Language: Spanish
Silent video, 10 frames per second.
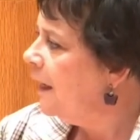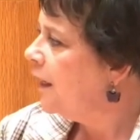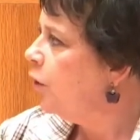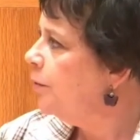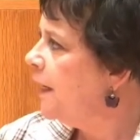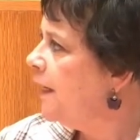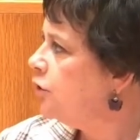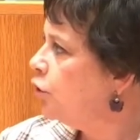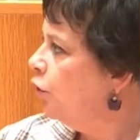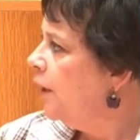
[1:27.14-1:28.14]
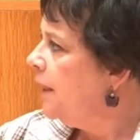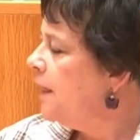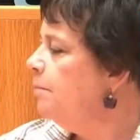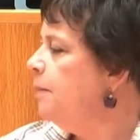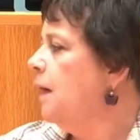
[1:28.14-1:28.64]
que hubiera hecho
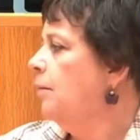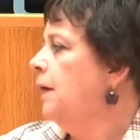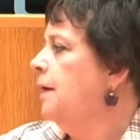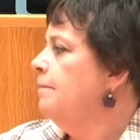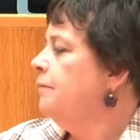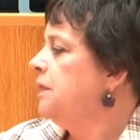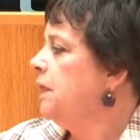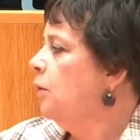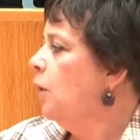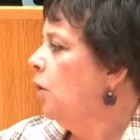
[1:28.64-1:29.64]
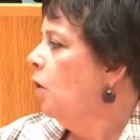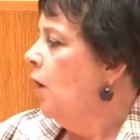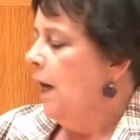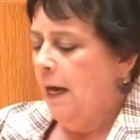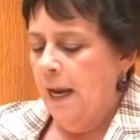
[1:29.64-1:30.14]
inviable, desde luego,
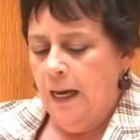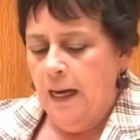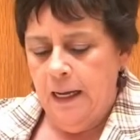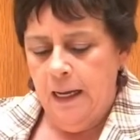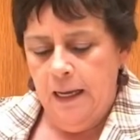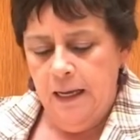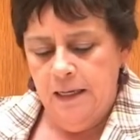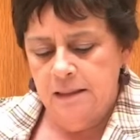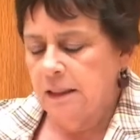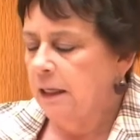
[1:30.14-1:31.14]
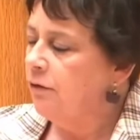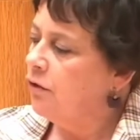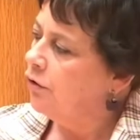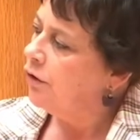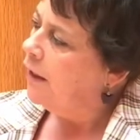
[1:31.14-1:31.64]
la eh,
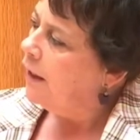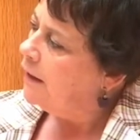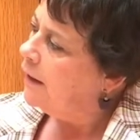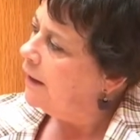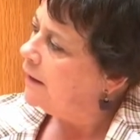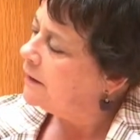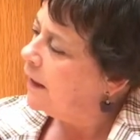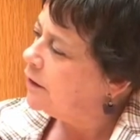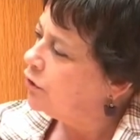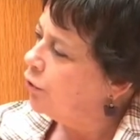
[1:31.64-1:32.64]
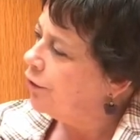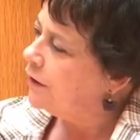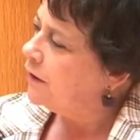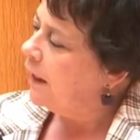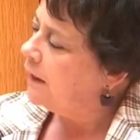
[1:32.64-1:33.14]
instalación de estas
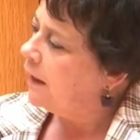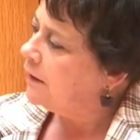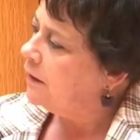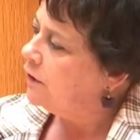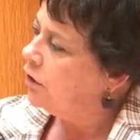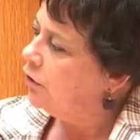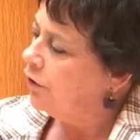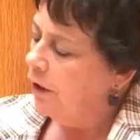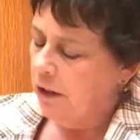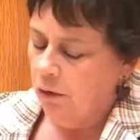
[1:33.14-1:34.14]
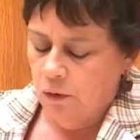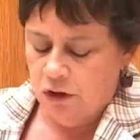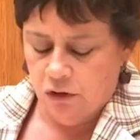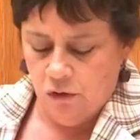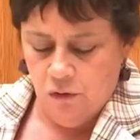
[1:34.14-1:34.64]
torres de alta tensión en
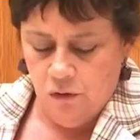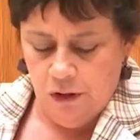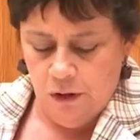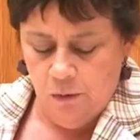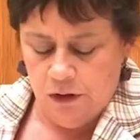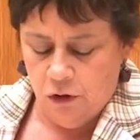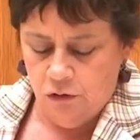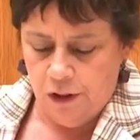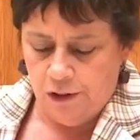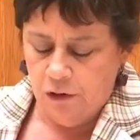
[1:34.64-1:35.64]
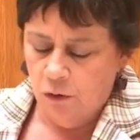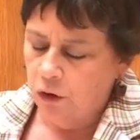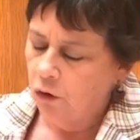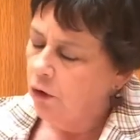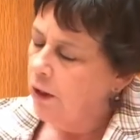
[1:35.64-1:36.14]
nuestro, en nuestro
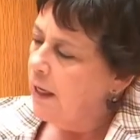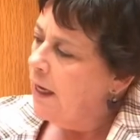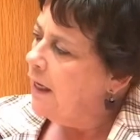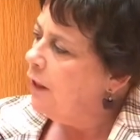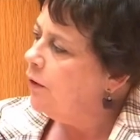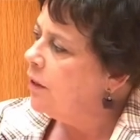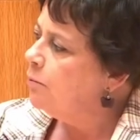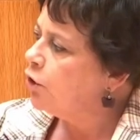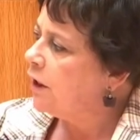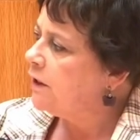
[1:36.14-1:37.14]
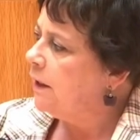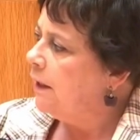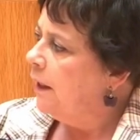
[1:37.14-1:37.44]
territorio. Y lo hicimos así,